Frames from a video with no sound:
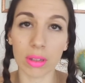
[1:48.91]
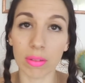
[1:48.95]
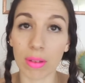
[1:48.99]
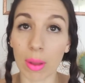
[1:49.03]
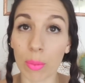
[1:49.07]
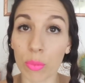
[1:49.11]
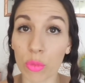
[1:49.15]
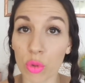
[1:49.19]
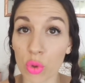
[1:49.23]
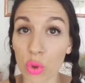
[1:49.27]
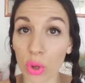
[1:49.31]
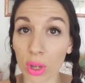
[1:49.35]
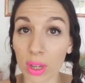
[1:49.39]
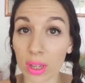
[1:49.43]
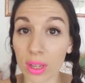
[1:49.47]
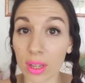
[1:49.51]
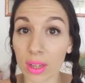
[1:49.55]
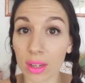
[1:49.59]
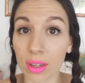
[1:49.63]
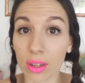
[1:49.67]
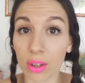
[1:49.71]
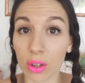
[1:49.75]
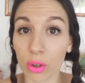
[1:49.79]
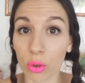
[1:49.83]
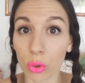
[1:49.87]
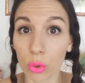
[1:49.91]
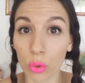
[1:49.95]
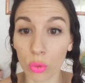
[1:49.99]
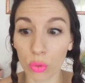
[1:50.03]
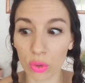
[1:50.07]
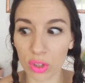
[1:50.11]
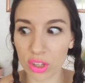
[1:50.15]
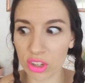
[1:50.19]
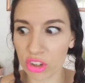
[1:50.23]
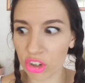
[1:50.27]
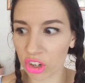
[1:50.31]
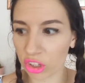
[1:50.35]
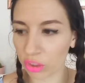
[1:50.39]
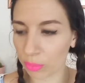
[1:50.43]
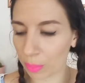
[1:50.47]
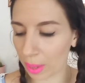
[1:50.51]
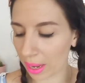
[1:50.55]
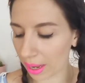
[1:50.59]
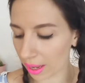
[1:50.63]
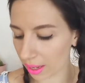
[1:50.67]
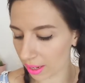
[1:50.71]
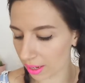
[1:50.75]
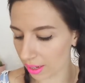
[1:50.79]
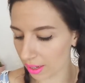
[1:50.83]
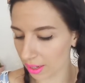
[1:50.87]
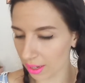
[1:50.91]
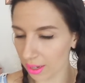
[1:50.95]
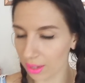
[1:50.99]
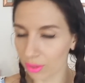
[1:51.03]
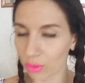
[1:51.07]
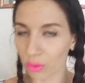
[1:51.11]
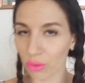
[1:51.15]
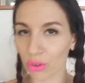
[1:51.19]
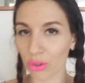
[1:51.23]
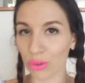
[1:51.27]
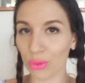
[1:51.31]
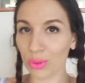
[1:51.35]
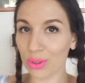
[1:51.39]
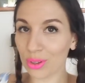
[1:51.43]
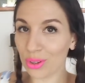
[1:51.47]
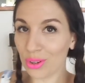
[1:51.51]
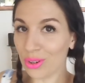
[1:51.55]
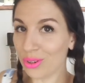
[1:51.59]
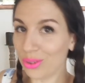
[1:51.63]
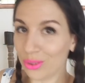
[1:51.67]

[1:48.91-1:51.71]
il va me durer une vie j'espère. Donc je suis trop